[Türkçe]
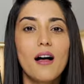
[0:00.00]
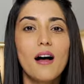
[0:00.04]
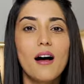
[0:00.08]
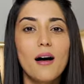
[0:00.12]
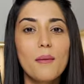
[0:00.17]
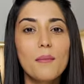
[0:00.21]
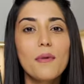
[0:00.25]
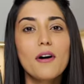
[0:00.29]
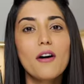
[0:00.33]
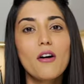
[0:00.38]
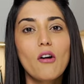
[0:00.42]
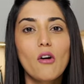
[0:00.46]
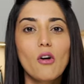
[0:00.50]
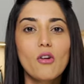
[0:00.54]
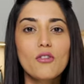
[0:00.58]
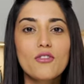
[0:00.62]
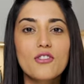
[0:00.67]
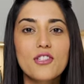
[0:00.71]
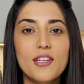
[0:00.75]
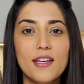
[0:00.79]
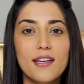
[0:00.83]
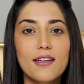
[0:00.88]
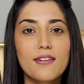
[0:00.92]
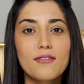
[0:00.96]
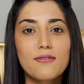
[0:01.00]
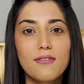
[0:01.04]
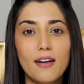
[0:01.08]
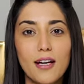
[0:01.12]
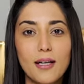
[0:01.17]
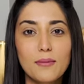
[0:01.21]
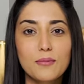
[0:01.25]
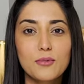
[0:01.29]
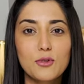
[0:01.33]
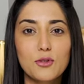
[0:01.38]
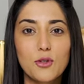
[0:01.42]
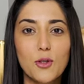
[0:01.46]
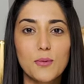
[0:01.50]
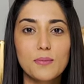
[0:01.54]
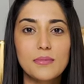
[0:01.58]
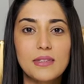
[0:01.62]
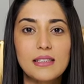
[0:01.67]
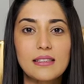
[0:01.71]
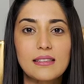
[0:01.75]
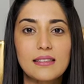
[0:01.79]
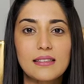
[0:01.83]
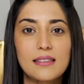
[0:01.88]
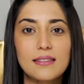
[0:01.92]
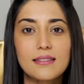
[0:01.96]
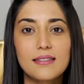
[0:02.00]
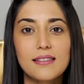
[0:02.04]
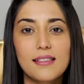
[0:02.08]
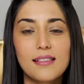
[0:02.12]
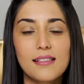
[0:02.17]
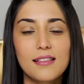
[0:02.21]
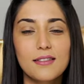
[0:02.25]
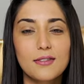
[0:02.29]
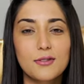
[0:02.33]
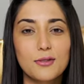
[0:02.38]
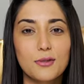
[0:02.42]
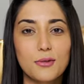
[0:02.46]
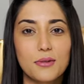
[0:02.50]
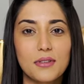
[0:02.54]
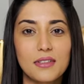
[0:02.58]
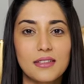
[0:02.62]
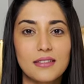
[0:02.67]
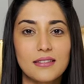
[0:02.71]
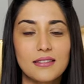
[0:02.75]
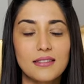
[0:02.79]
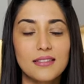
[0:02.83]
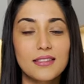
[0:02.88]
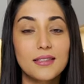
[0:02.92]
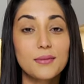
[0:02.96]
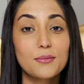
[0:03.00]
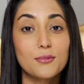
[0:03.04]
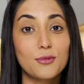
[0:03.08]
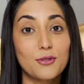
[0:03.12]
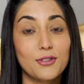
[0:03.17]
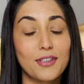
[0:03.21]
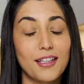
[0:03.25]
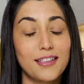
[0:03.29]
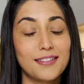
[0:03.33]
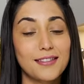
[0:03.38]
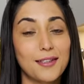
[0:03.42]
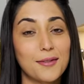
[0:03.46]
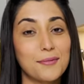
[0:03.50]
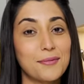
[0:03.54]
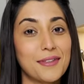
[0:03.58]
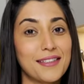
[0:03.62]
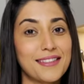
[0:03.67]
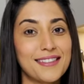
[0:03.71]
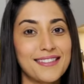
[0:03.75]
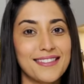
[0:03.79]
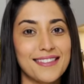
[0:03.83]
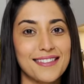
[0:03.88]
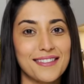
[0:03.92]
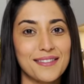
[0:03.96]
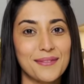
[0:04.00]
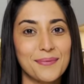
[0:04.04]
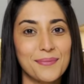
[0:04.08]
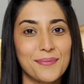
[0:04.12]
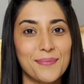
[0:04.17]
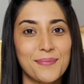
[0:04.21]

Ama önce Farm Drop nedir, nasıl kullanılır bunlardan başlayalım.